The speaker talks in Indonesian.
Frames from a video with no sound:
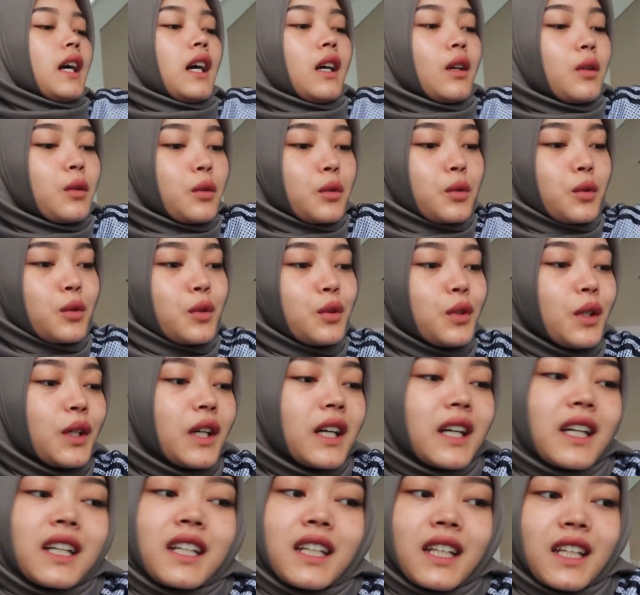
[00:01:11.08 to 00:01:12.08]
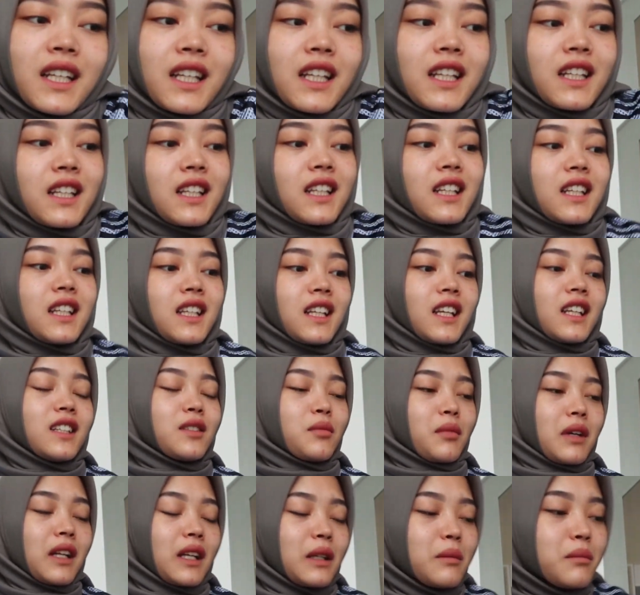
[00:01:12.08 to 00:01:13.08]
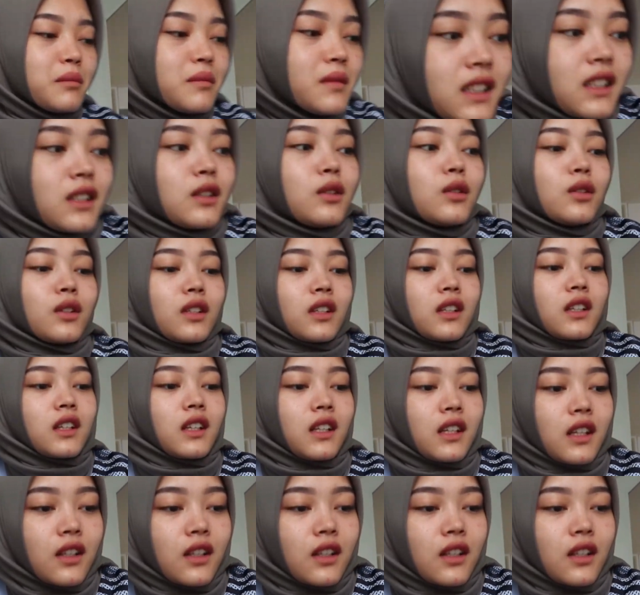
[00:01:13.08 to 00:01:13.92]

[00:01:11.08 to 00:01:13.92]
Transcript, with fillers: aku hari ini eh semalam tidur di